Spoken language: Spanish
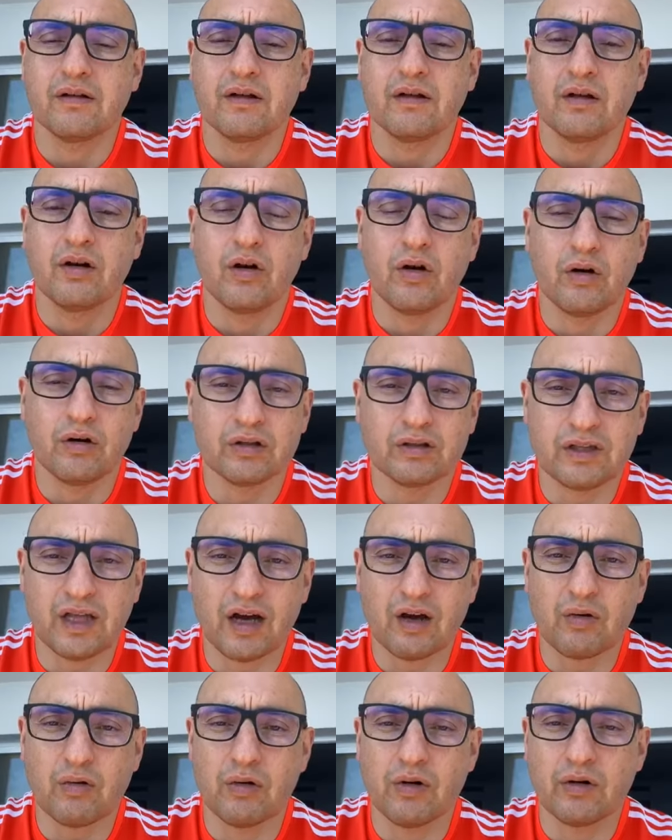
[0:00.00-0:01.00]
los
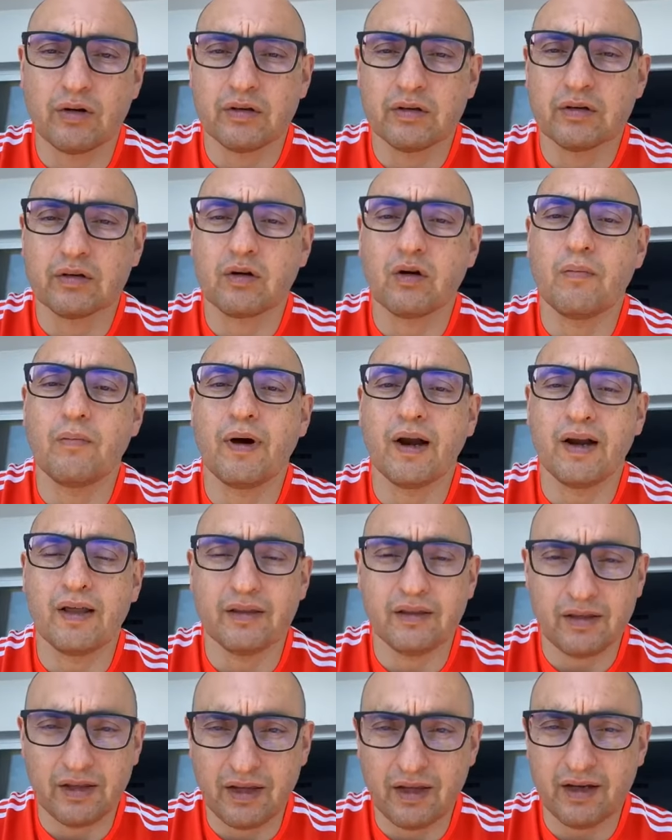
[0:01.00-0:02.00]
obstáculos con
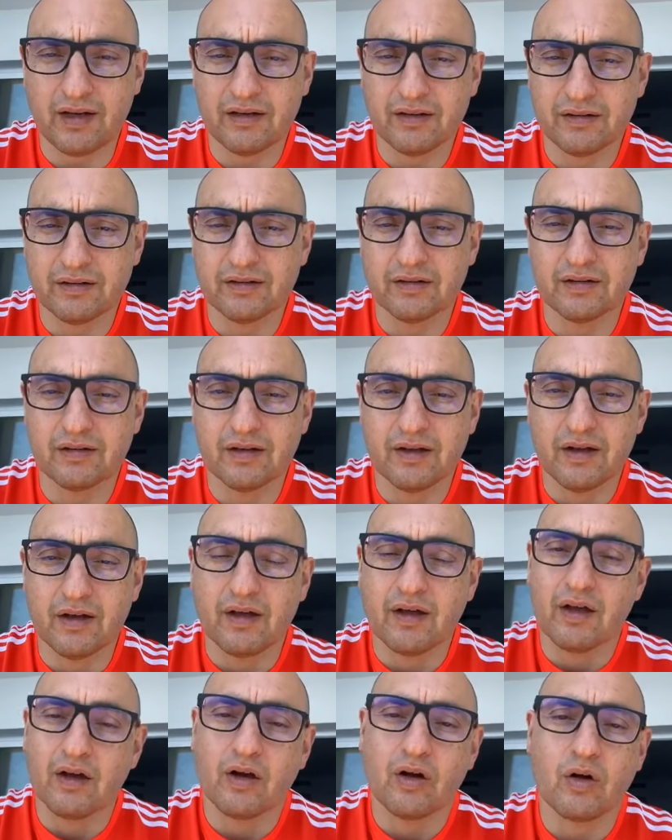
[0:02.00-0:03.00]
valentía,
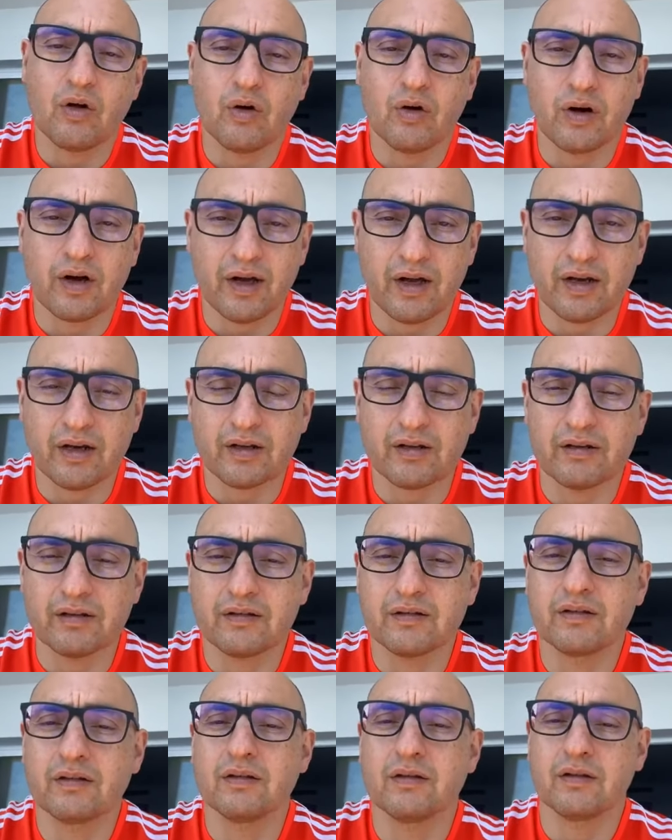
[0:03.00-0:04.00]
coger
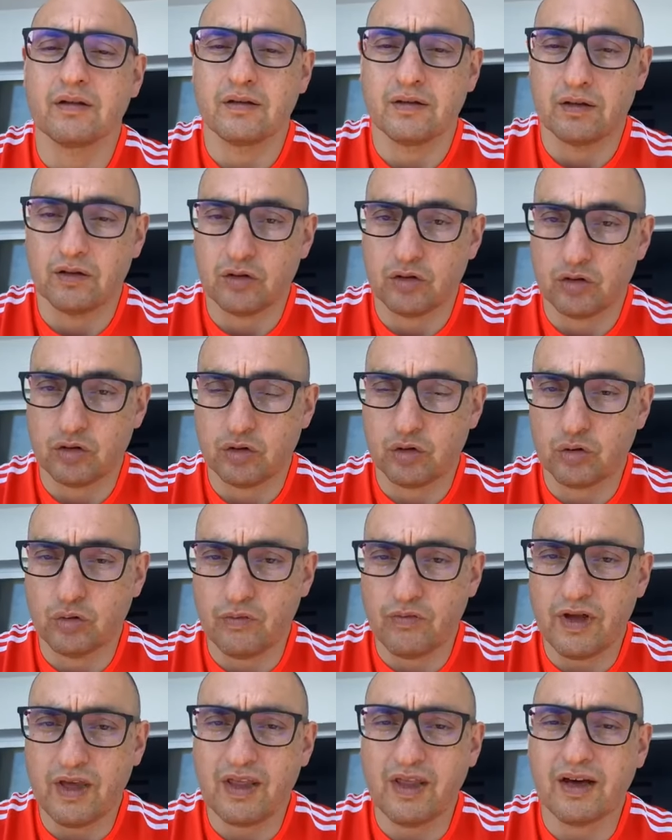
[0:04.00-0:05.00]
tu
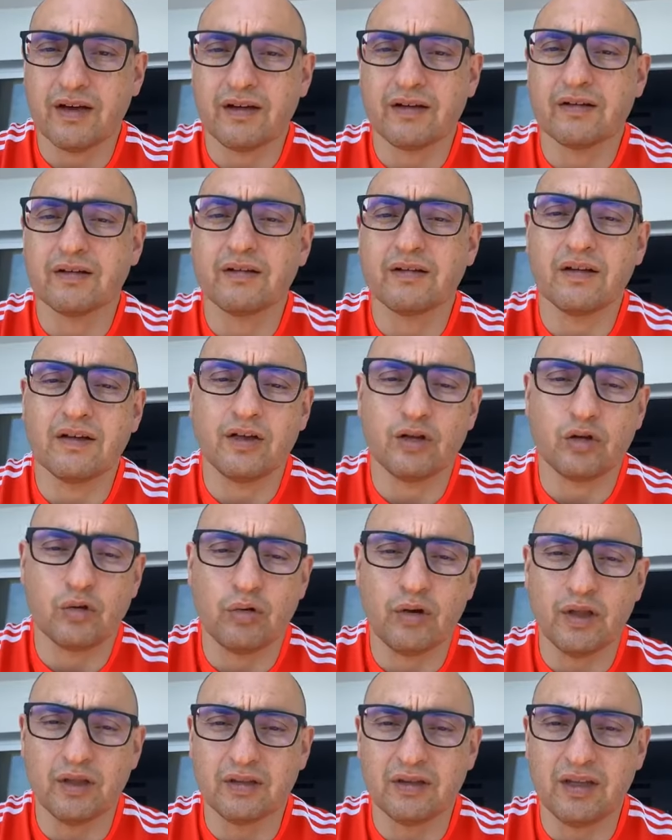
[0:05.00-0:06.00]
vida y
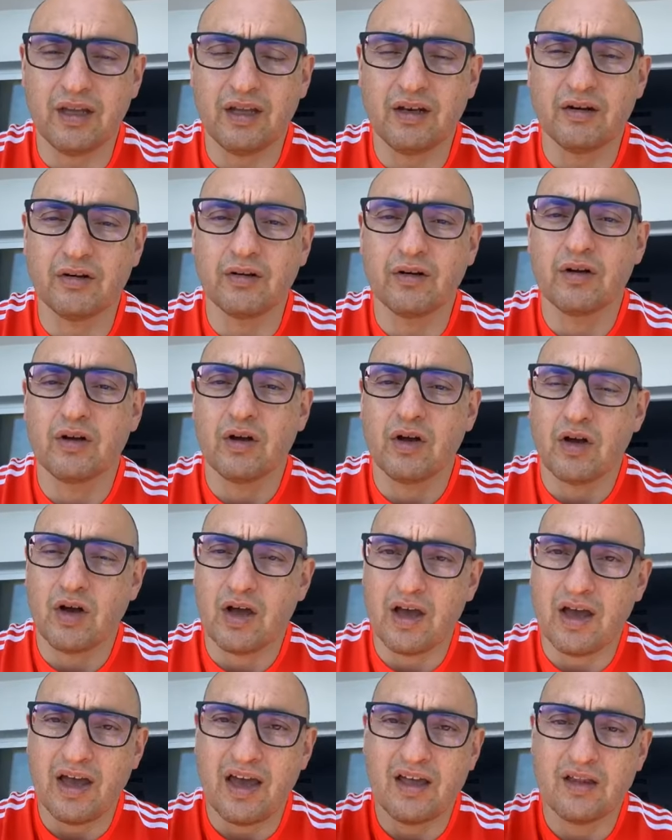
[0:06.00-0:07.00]
tu destino
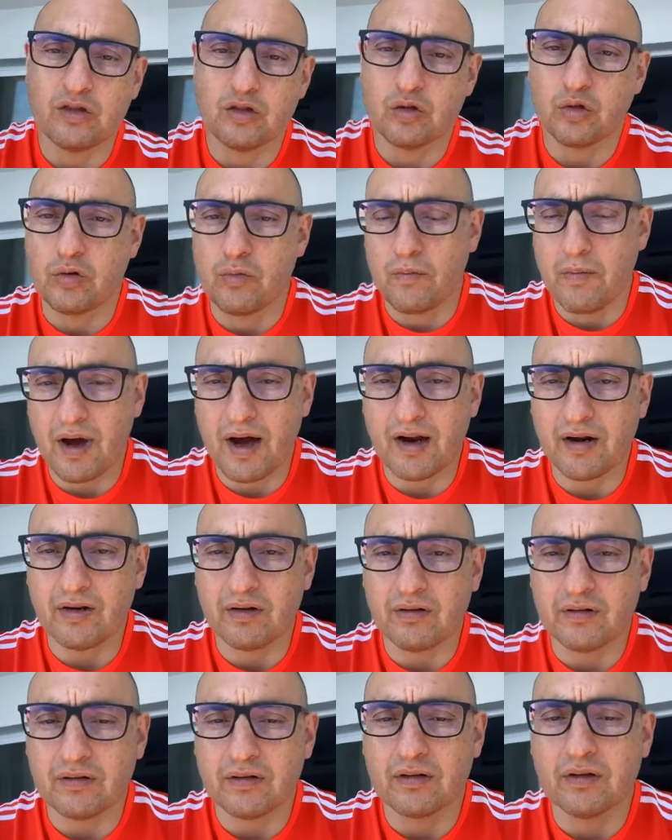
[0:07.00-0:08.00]
en tus
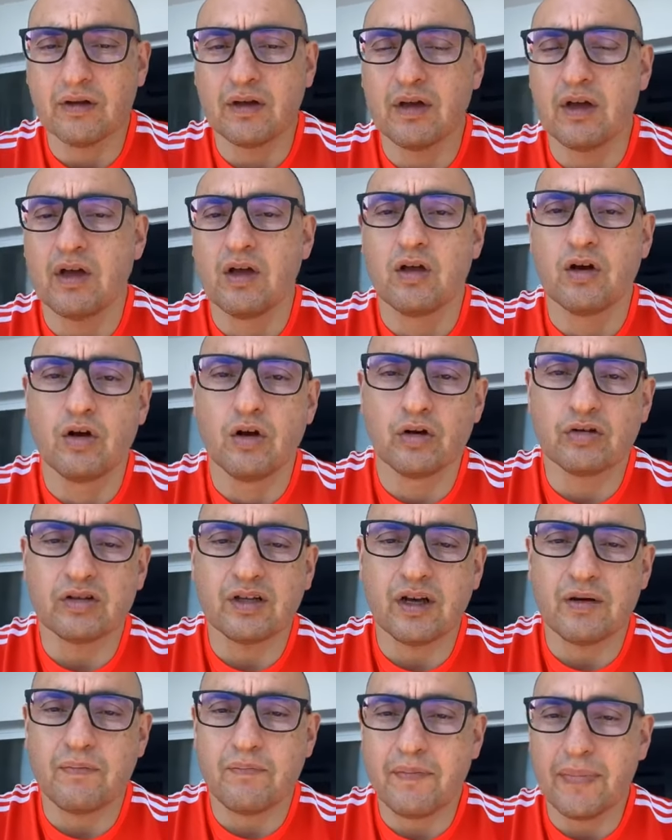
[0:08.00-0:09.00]
manos, no
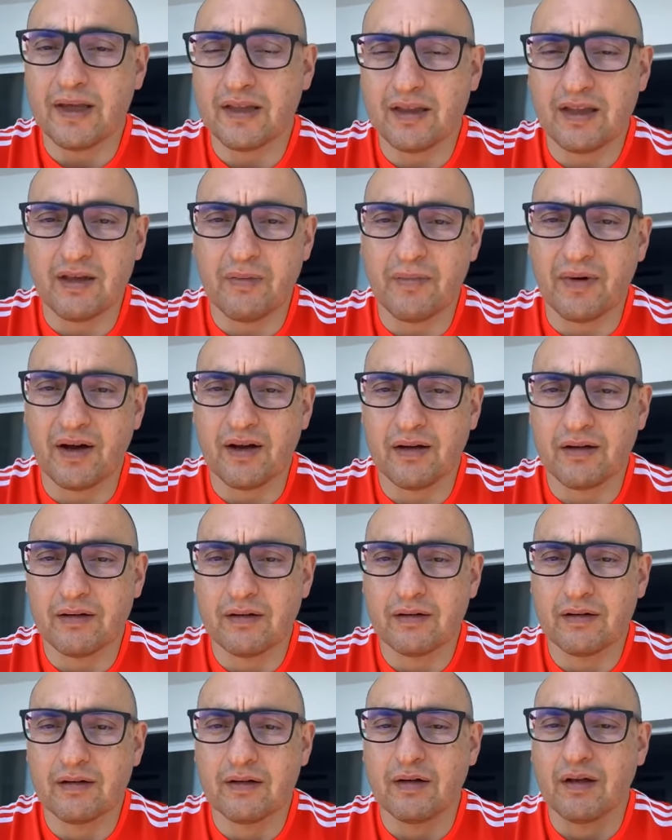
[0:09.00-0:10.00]
ser víctima
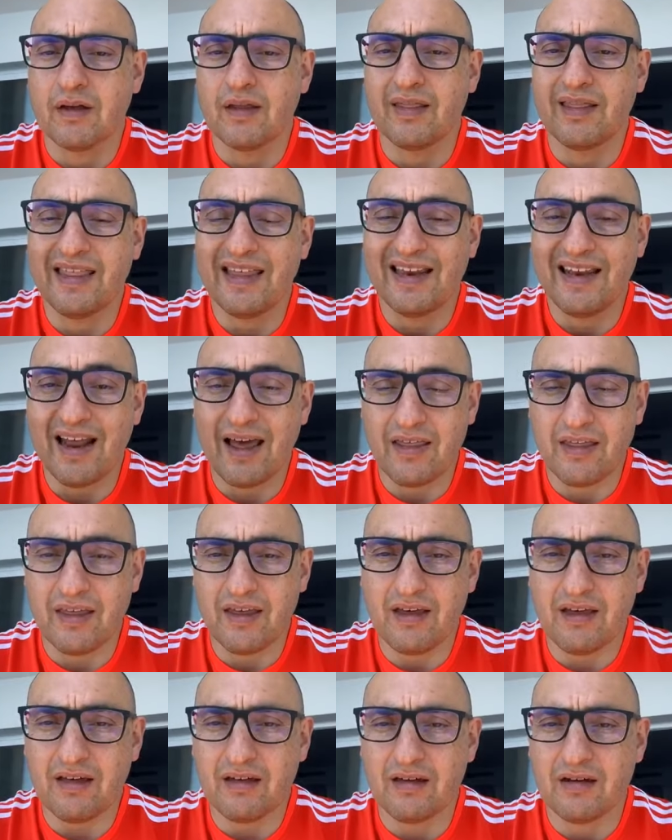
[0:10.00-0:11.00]
de
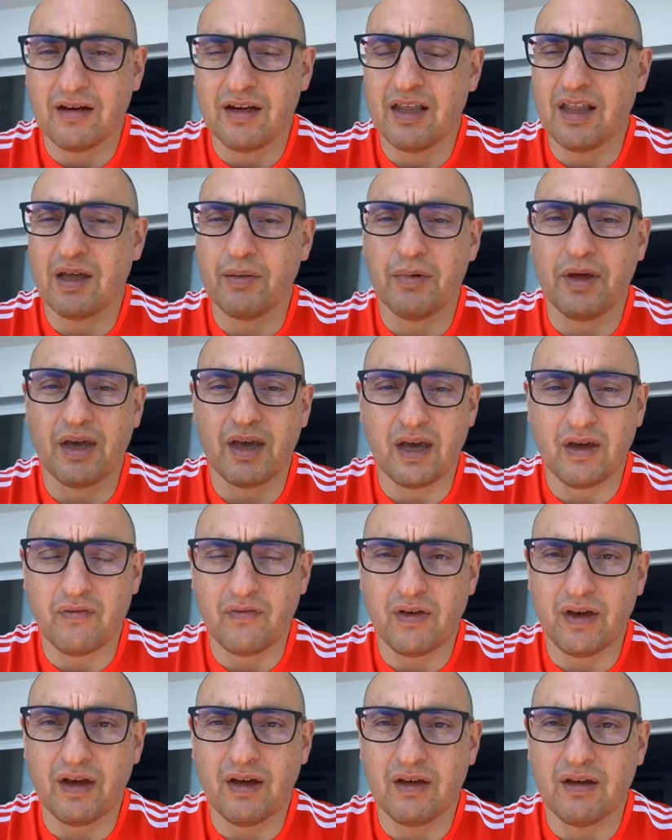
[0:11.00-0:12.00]
nadie, ni de mi
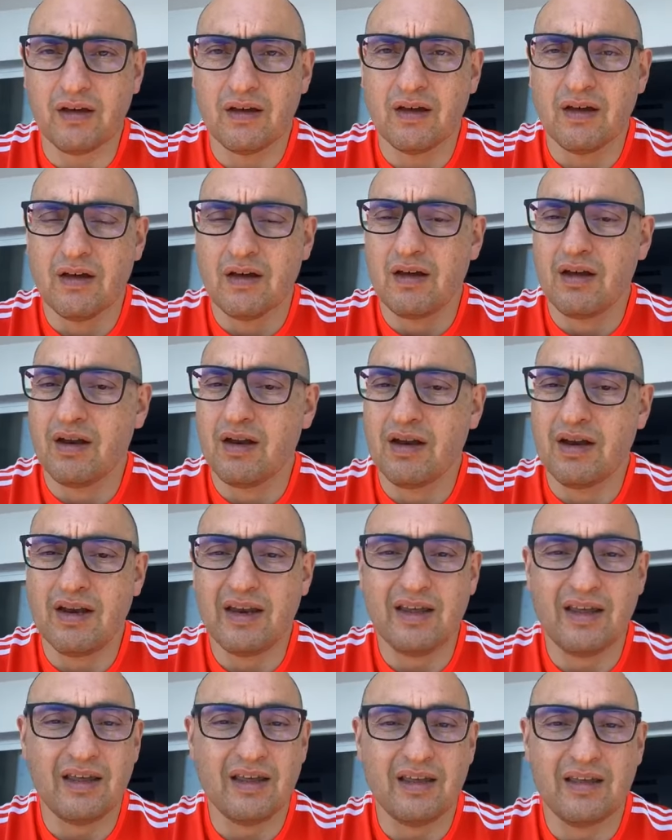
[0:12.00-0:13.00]
jefe,
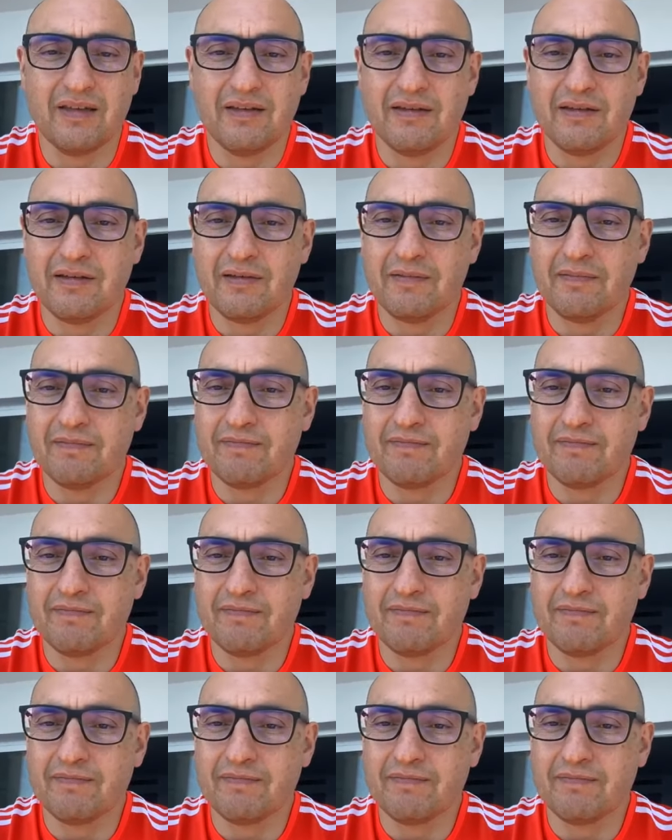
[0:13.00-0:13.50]
ni,